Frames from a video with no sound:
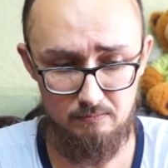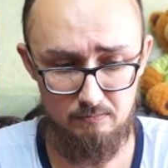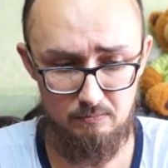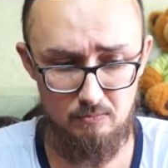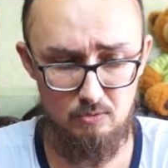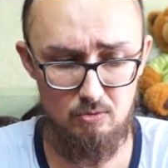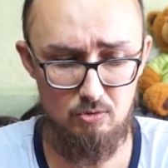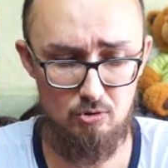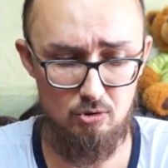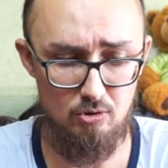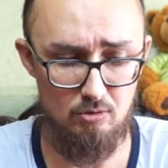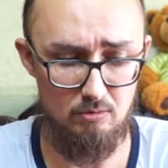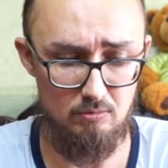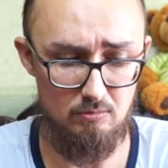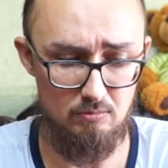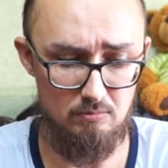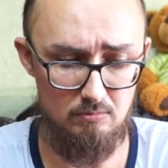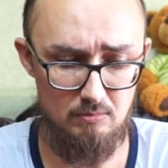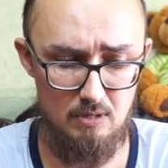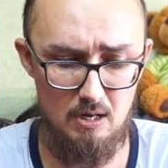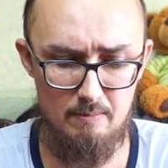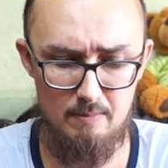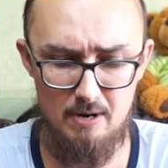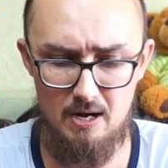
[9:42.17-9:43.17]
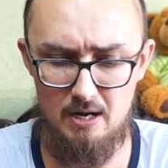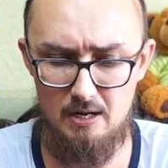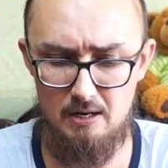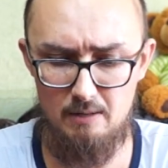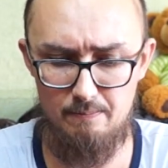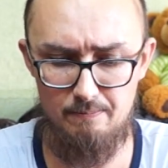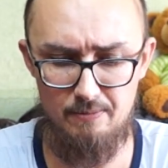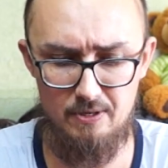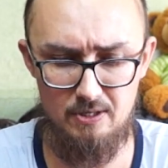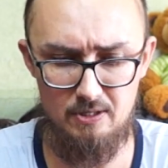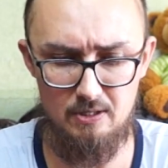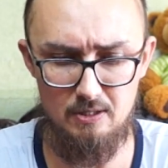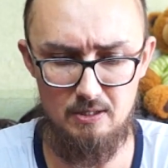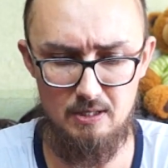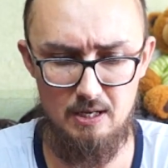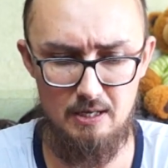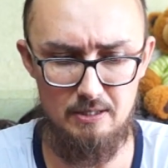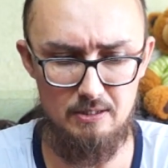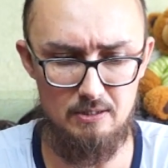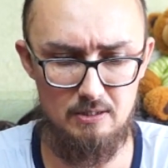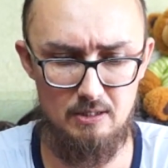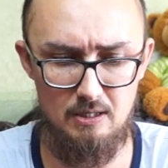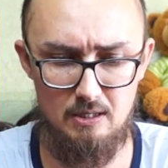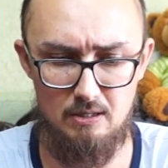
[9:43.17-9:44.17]
Ну что, нормальные пыхи, я
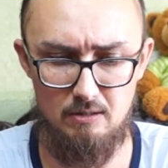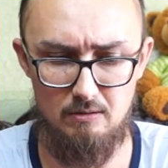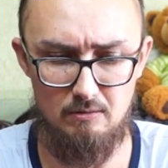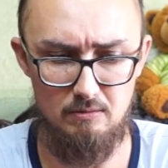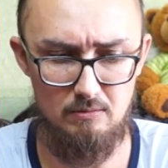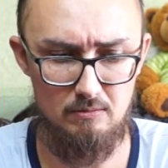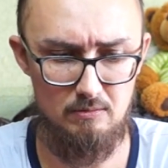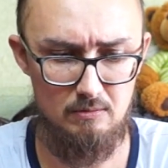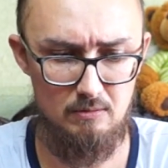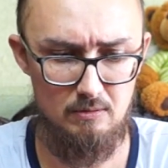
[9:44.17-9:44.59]
не знаю.